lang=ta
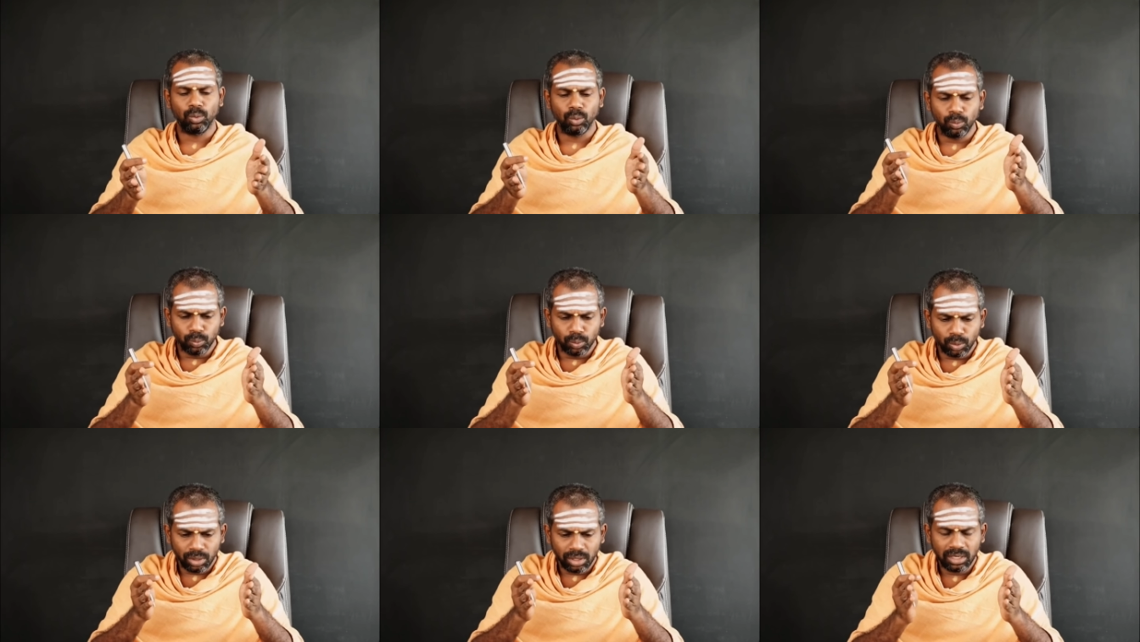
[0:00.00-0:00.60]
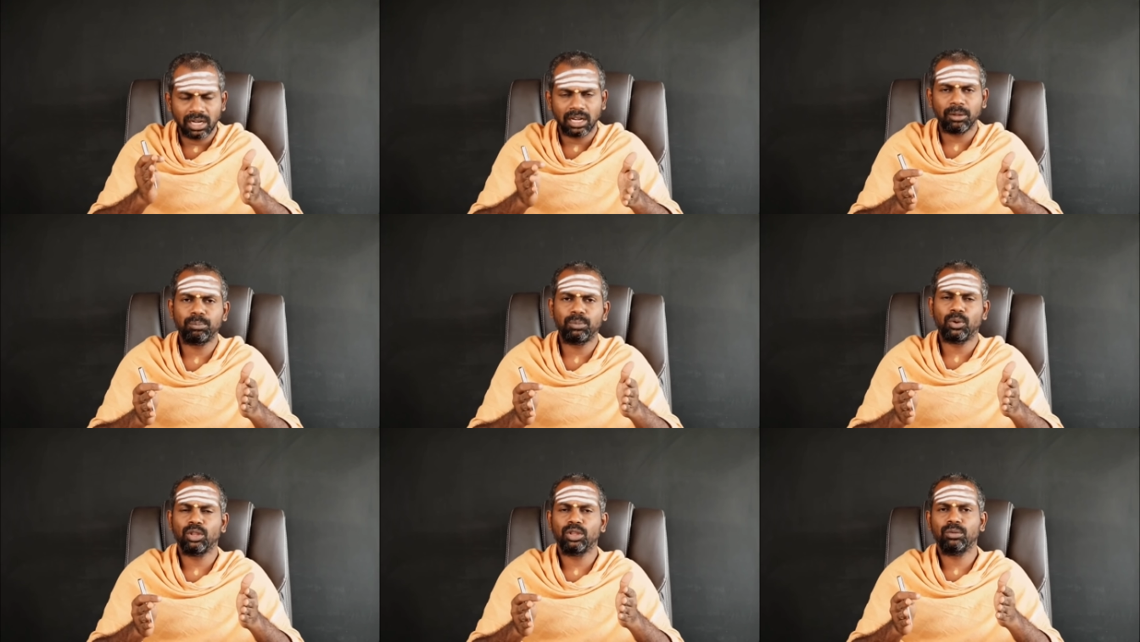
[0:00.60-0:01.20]
ஒவ்வொரு
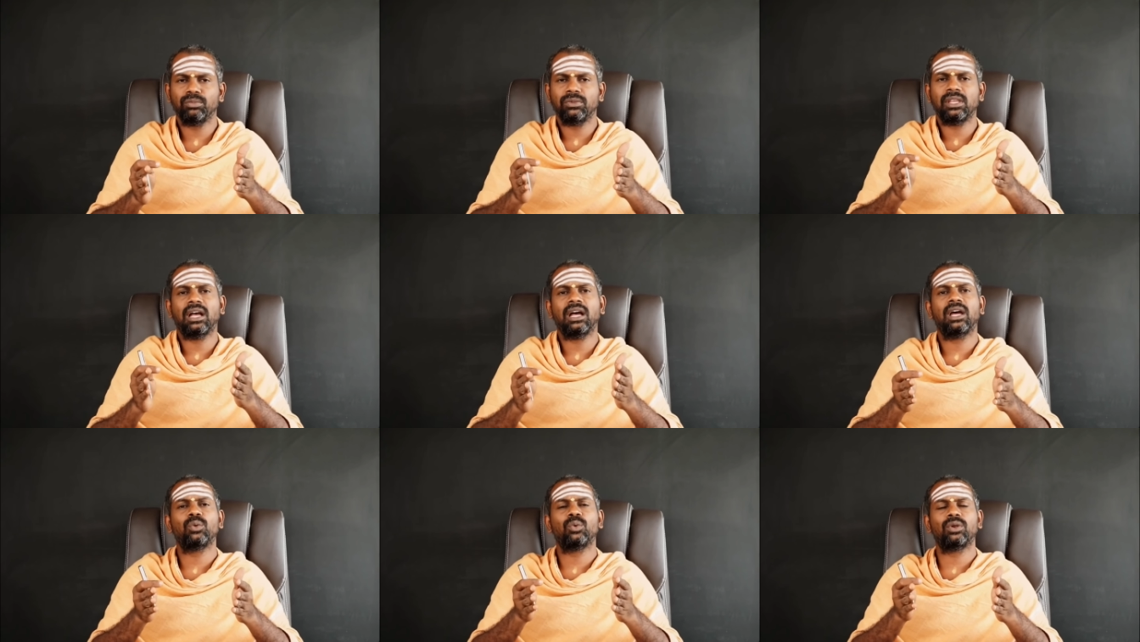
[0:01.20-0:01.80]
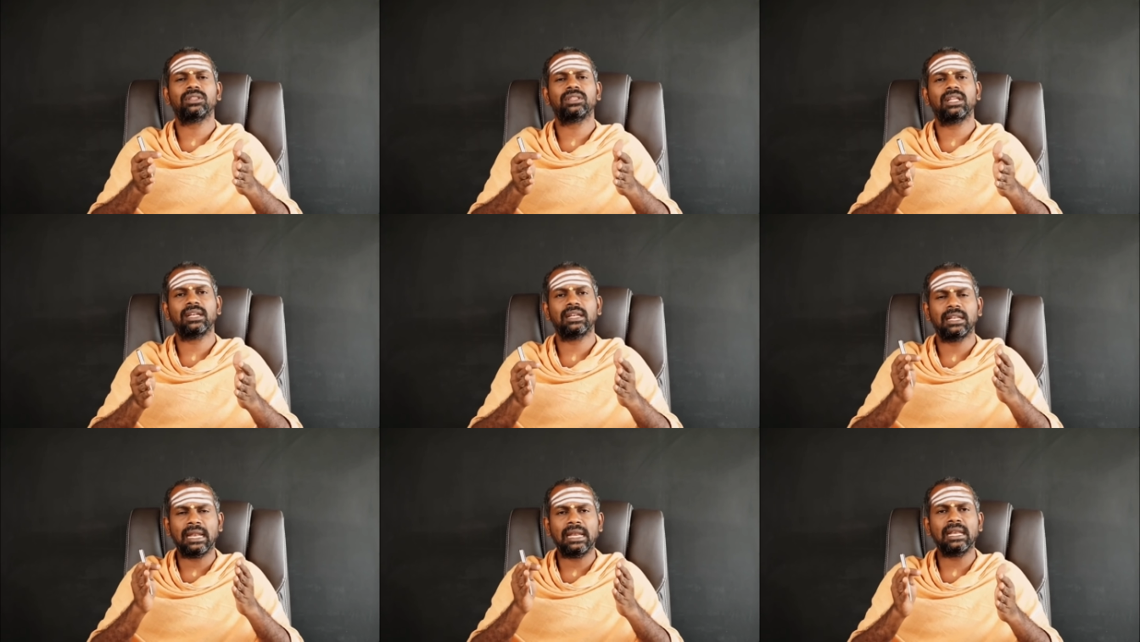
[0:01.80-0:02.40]
கணப்பொழுதும் யார் ஒருத்தர்
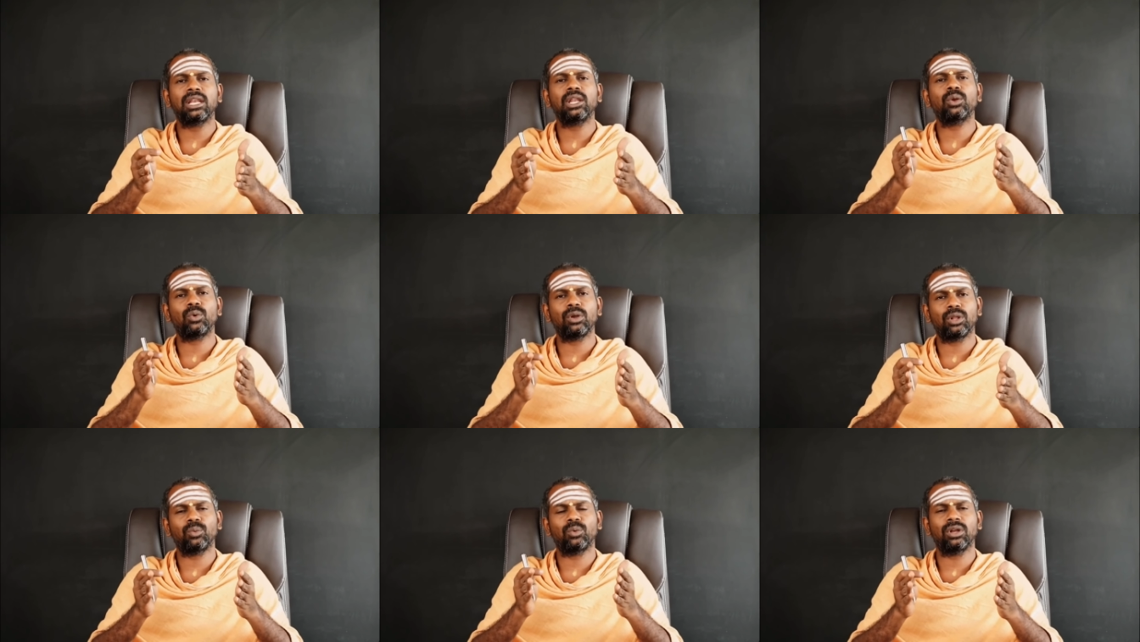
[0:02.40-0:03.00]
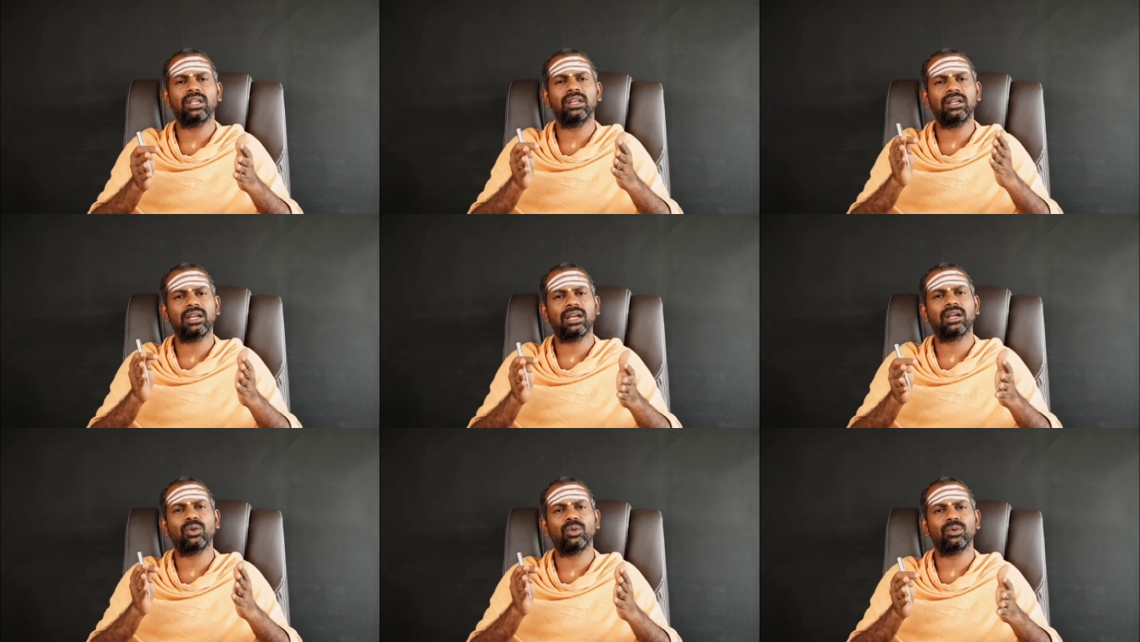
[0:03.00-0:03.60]
நன்றி உணர்வோடு
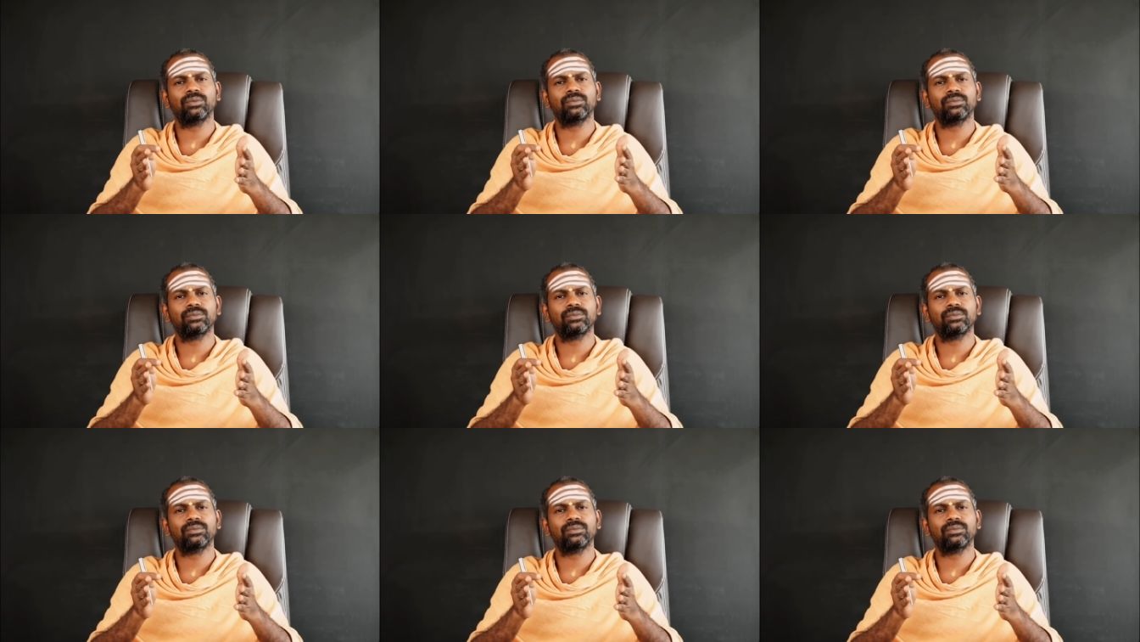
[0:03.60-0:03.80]
இருக்காங்களோ